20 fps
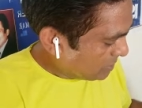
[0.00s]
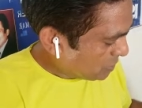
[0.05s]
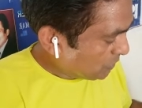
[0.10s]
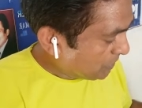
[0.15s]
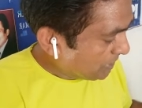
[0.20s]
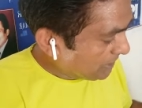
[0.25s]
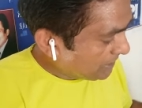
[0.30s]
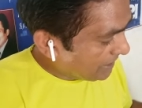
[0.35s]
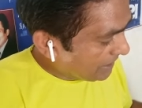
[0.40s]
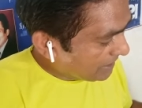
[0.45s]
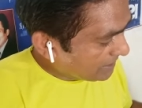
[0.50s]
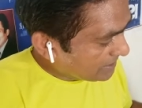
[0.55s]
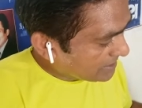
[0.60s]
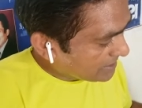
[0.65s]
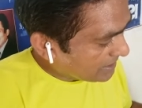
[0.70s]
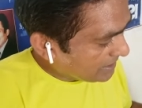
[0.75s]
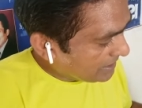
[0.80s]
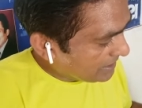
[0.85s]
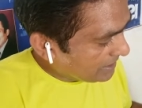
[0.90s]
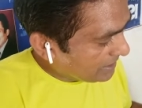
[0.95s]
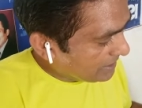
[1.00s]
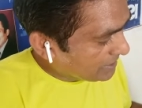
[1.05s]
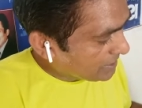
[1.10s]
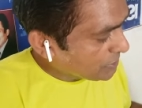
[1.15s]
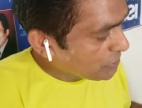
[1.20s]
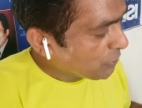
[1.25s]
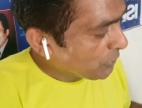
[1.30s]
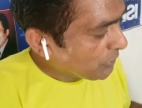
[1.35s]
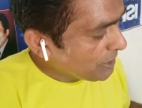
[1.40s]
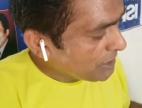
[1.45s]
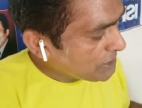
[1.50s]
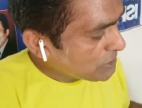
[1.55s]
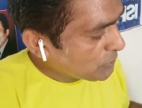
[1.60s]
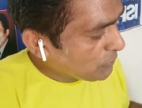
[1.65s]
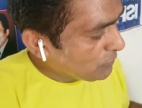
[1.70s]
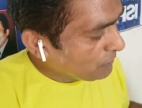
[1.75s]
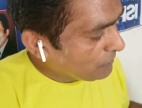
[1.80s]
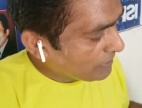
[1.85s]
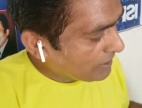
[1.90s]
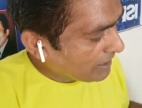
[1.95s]
सुने ध्यान से रिजॉयस
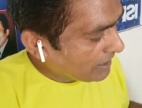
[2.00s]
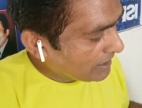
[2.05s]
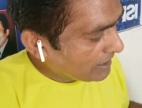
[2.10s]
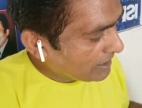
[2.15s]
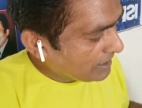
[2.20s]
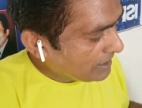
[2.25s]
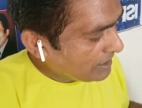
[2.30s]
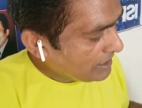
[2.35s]
ओवर हर